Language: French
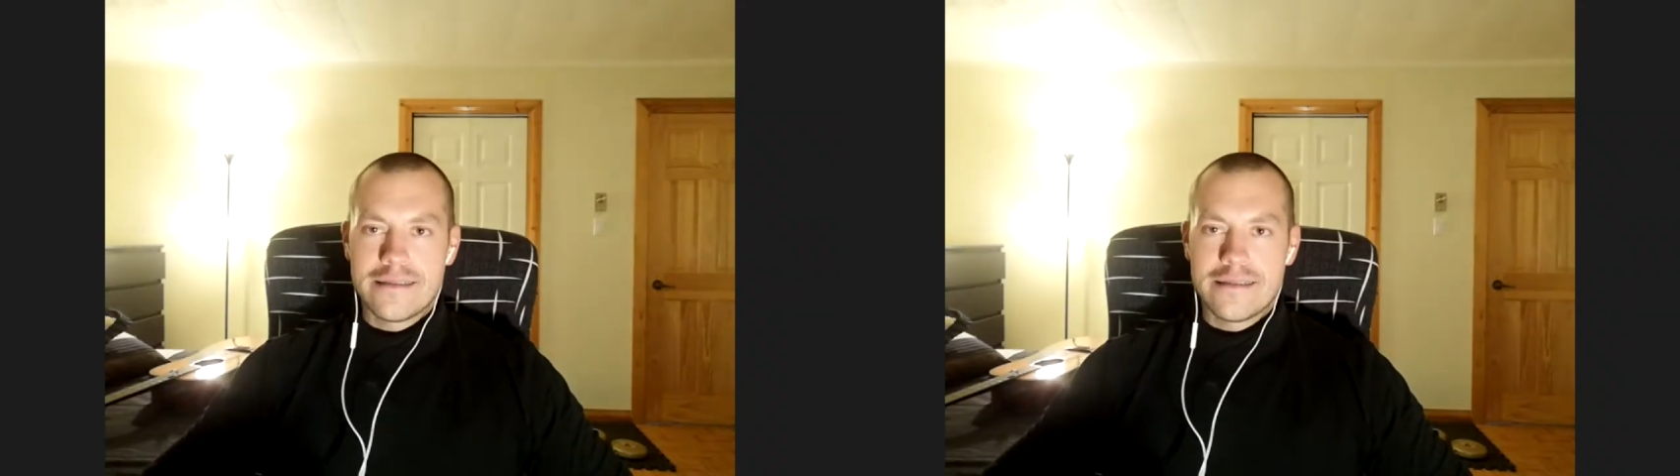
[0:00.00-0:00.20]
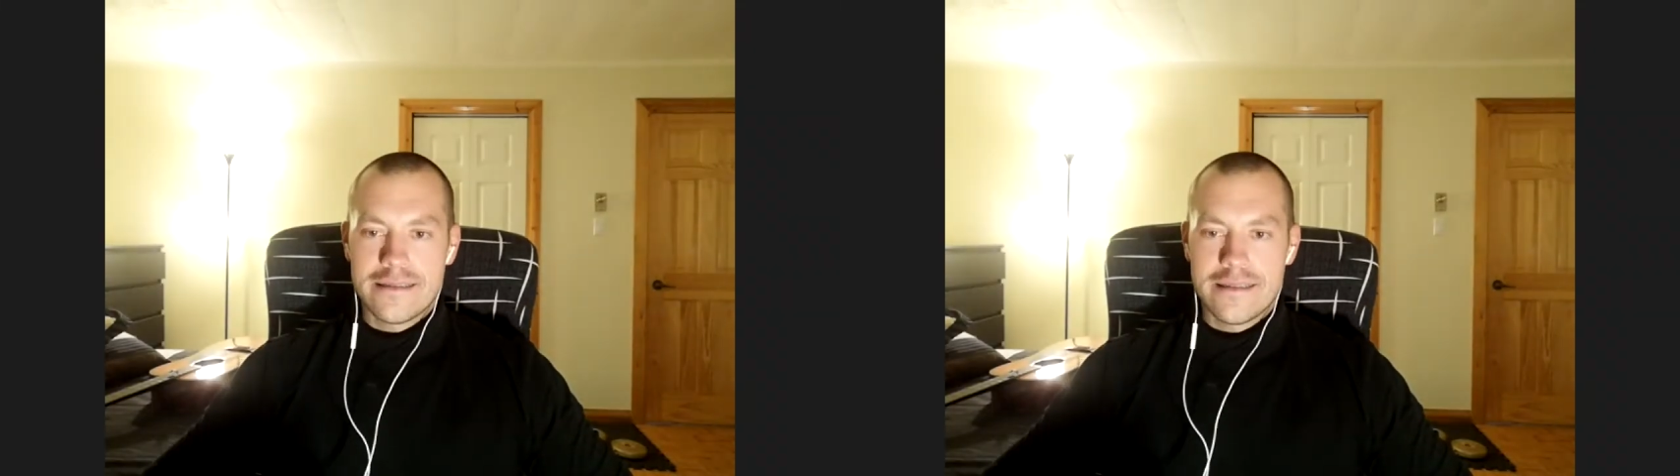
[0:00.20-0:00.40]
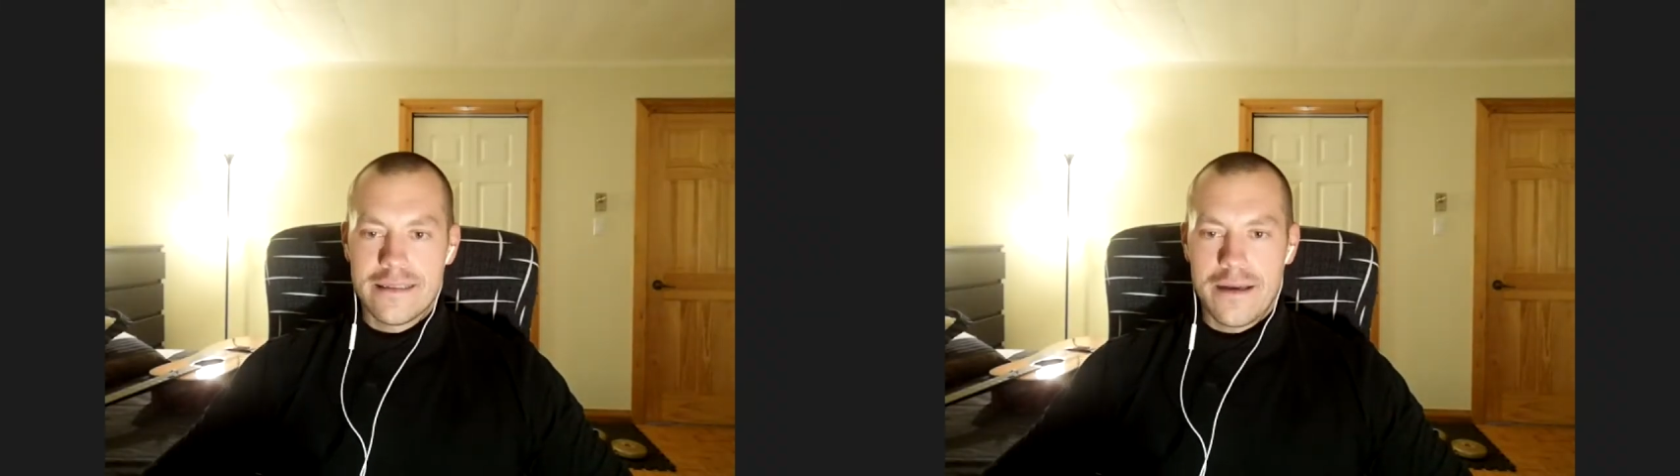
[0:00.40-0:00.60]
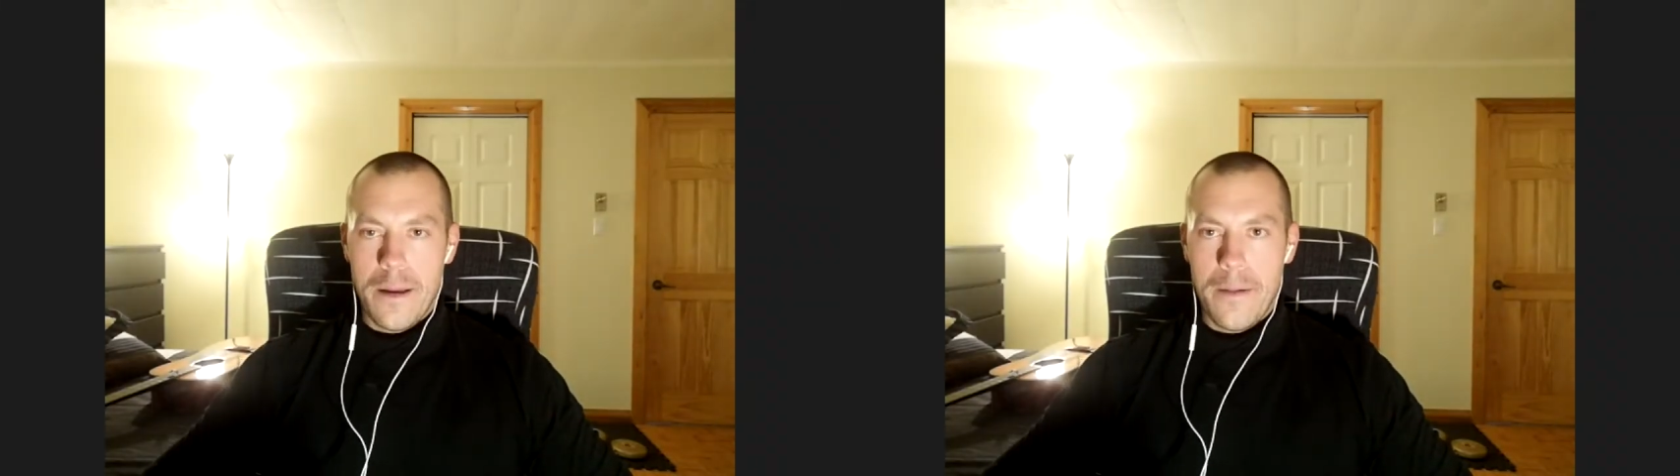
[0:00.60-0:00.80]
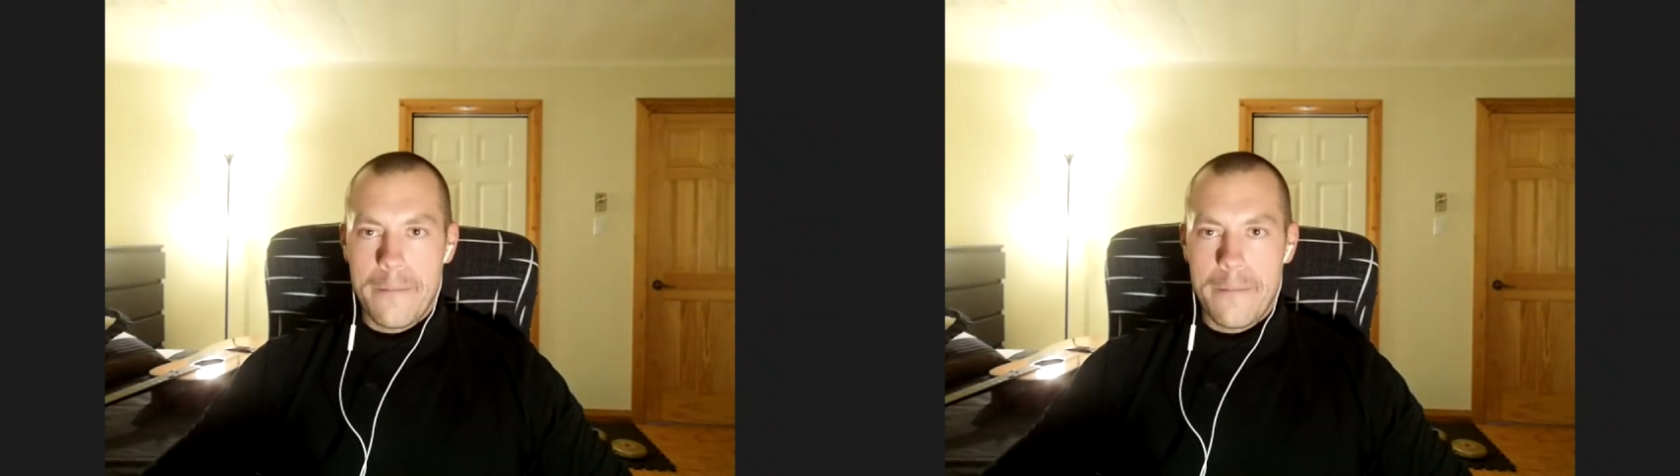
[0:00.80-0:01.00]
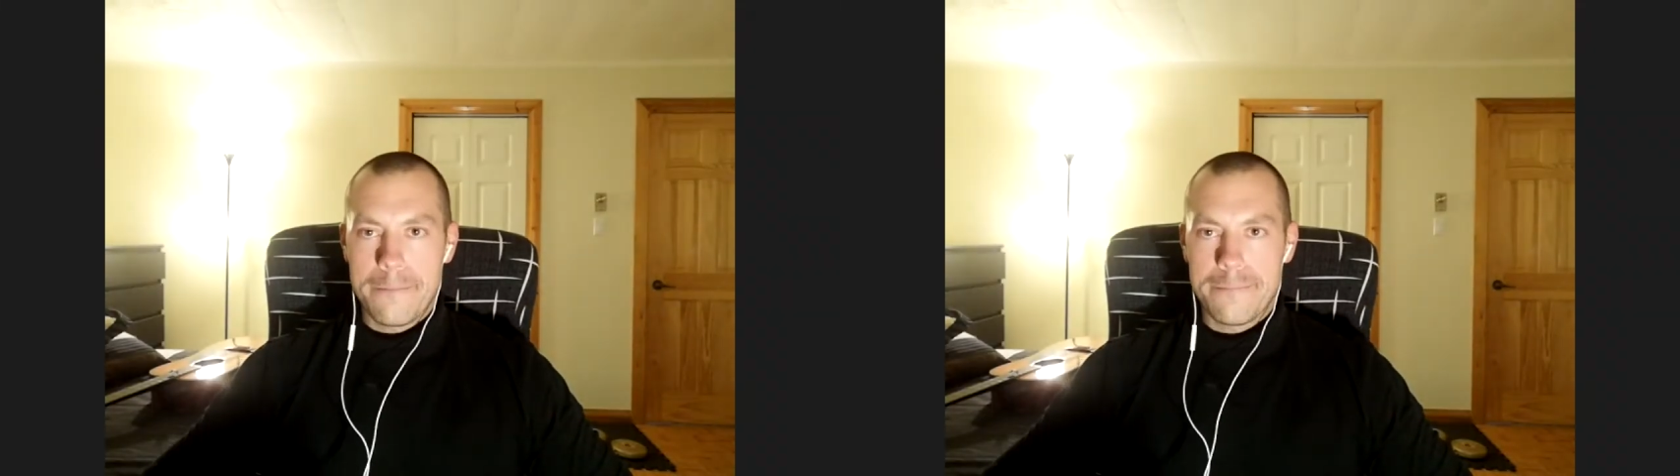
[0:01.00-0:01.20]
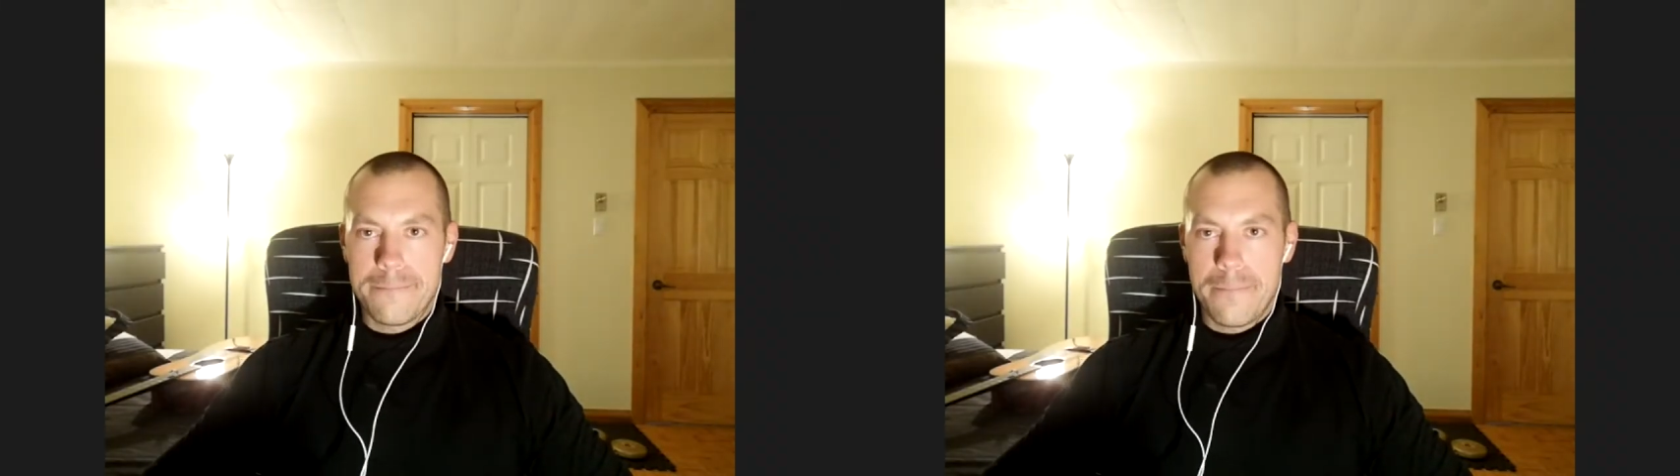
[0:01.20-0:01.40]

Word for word: j'avais le goût de jaser avec toi